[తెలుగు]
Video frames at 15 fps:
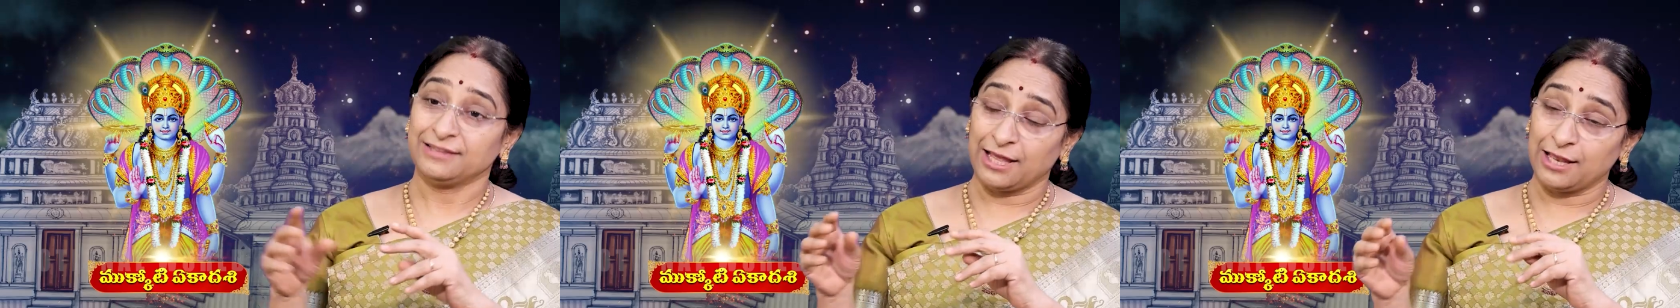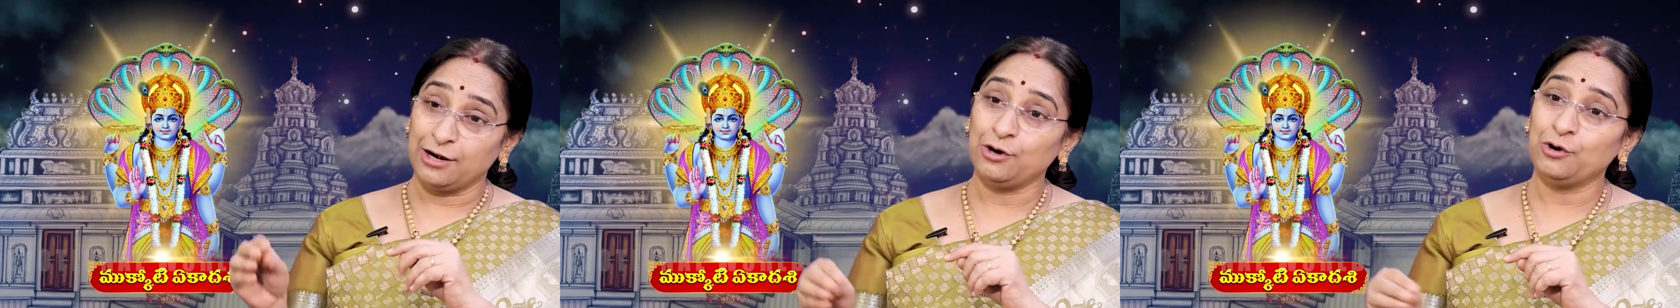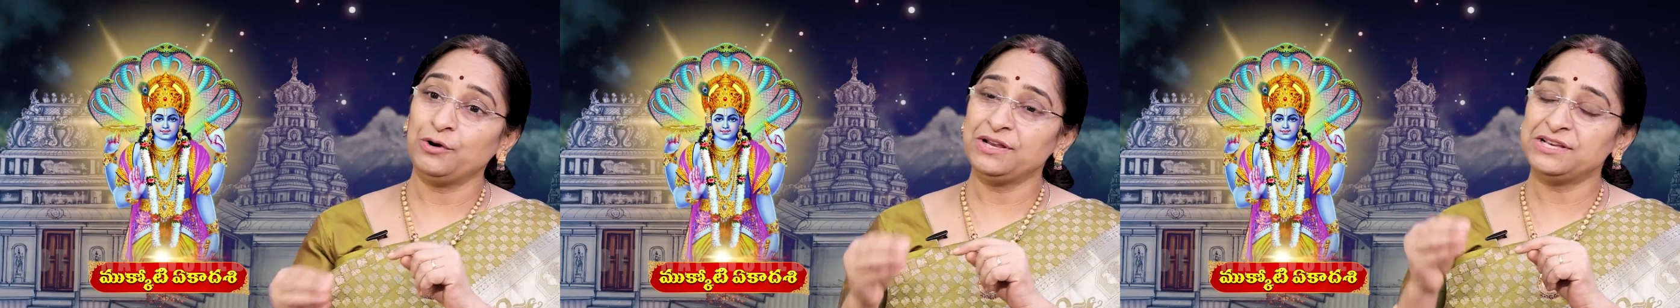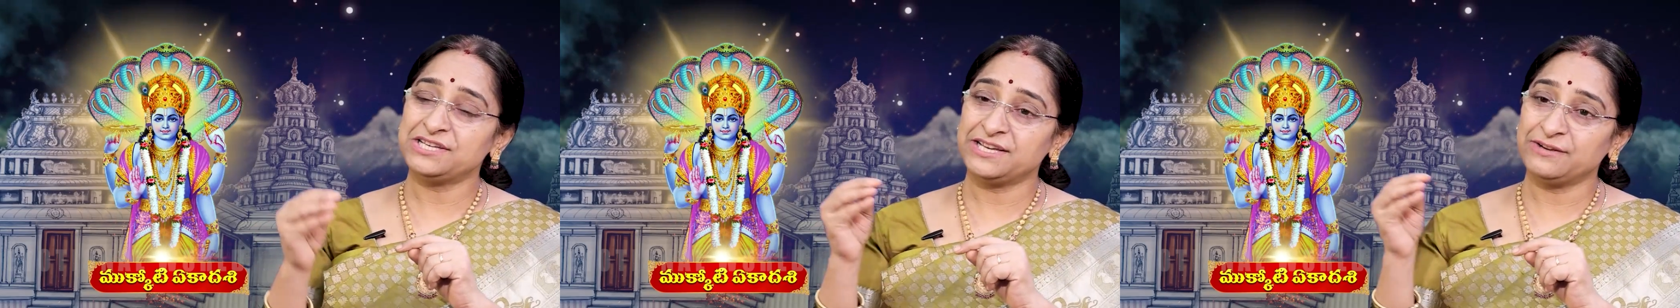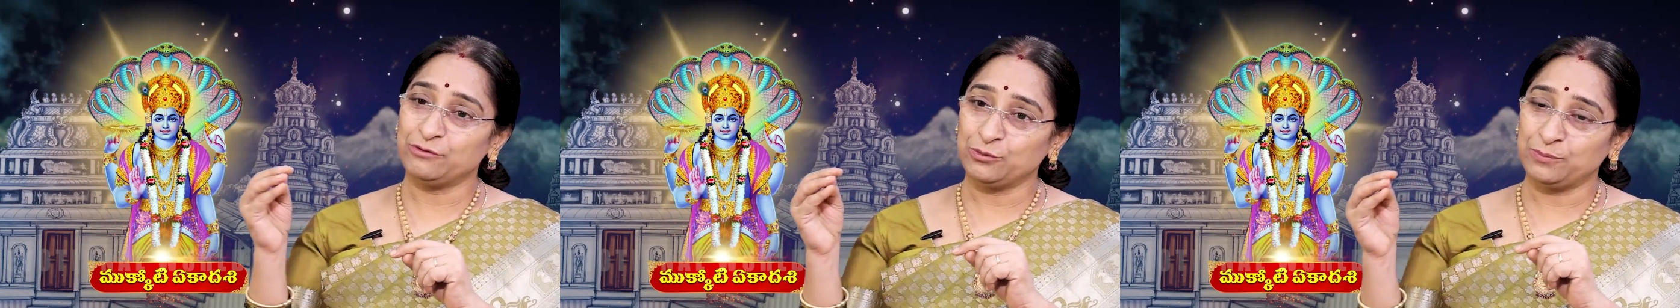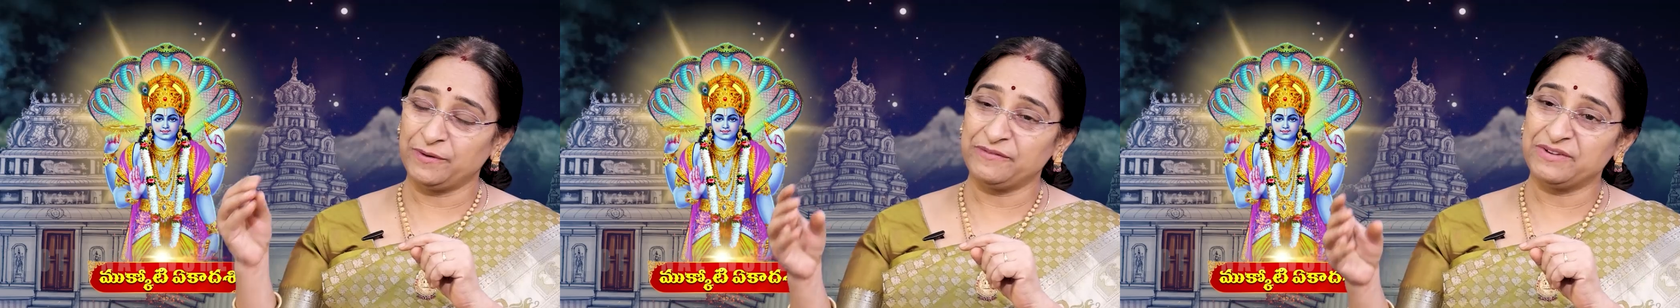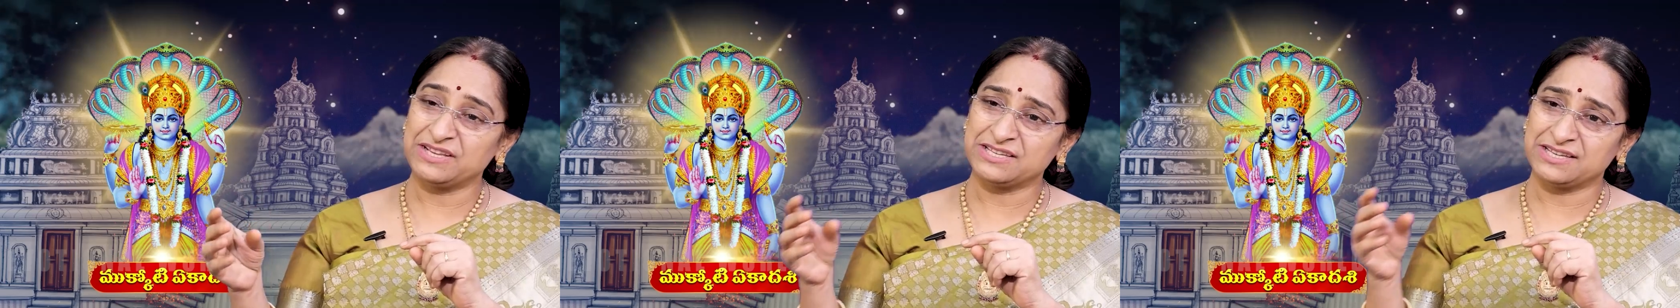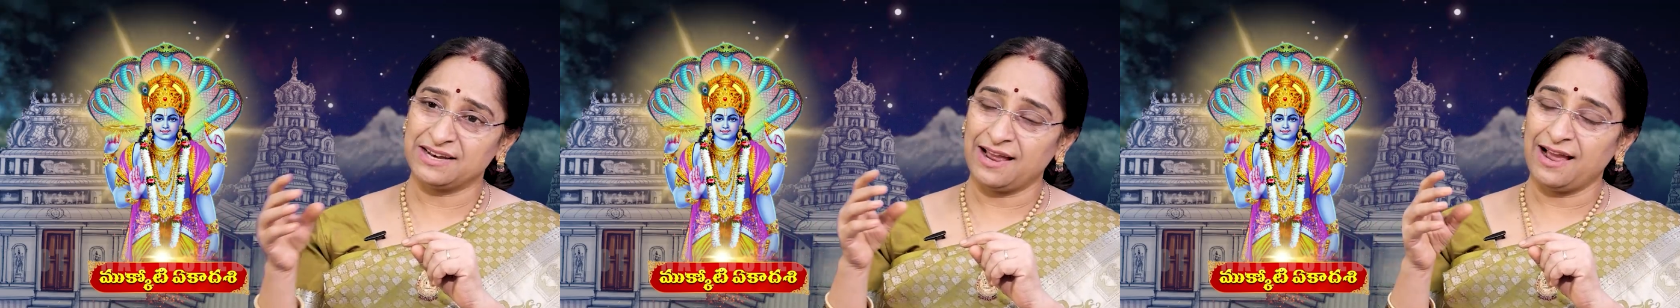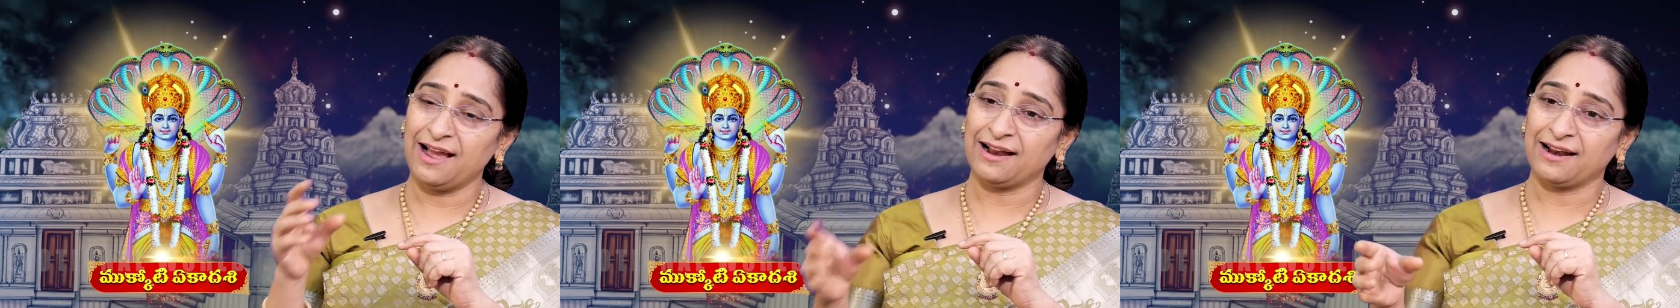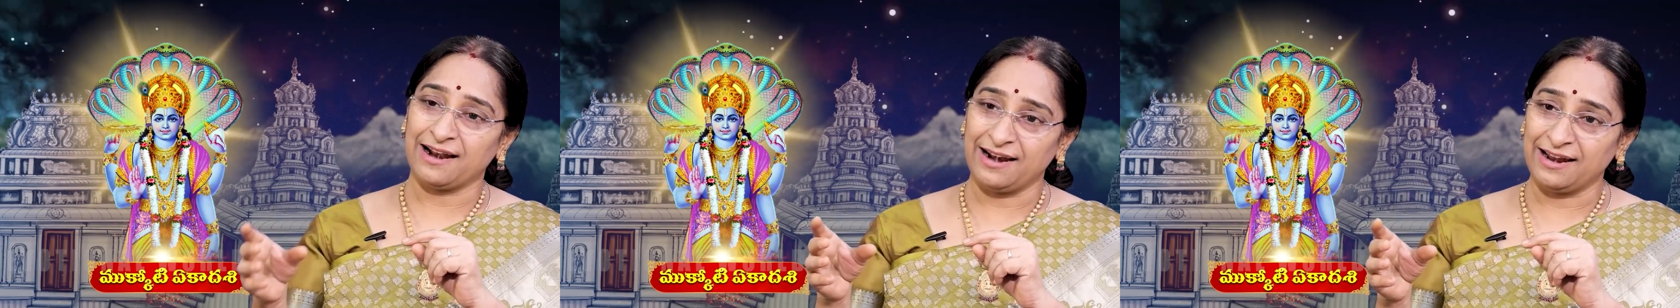తనలోంచి ఉద్భవించిన
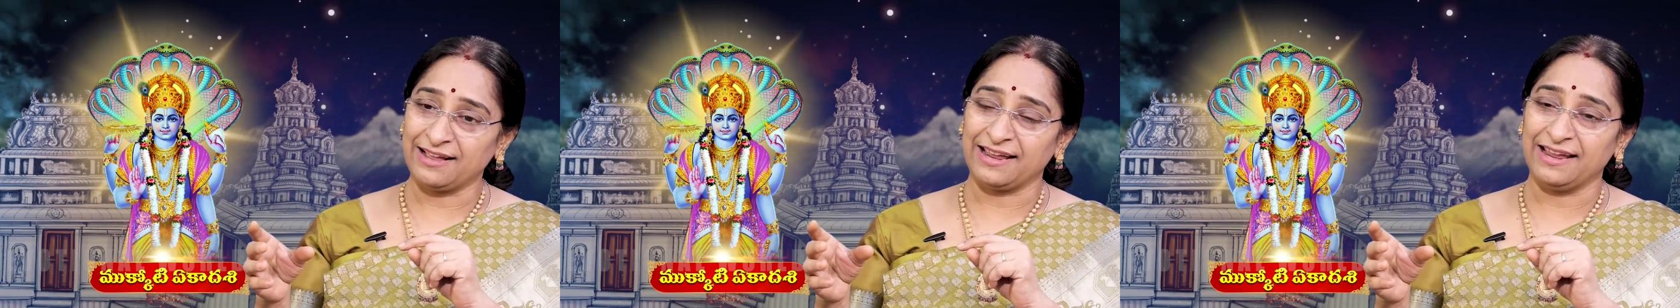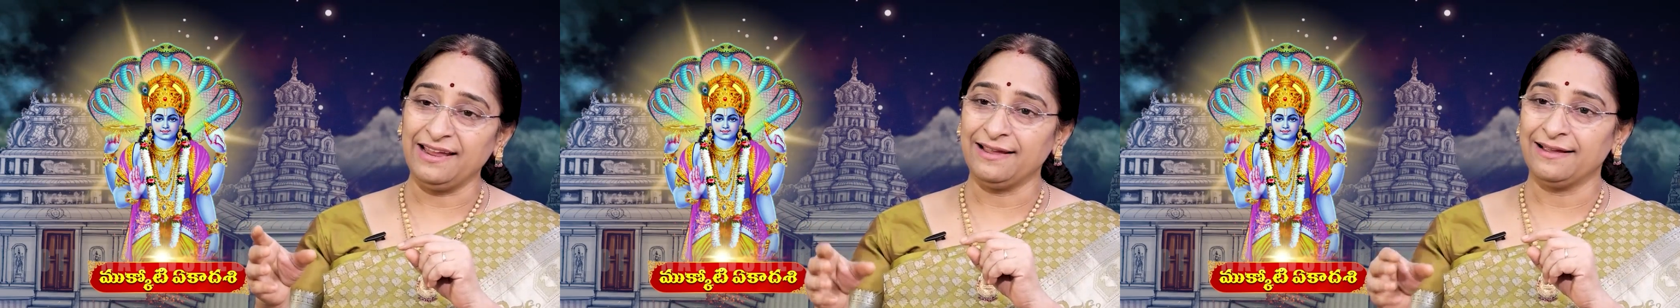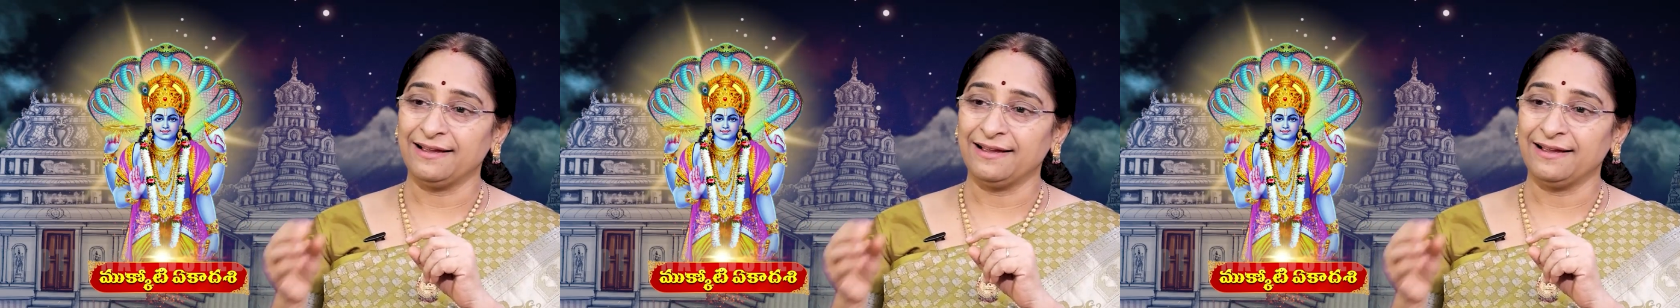ఆ కళకి